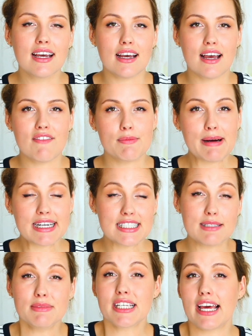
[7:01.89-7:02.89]
Äh, wir machen es
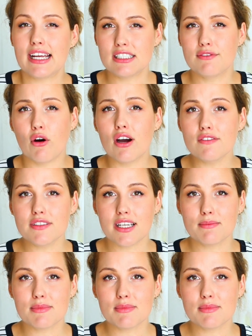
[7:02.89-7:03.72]
nämlich relativ häufig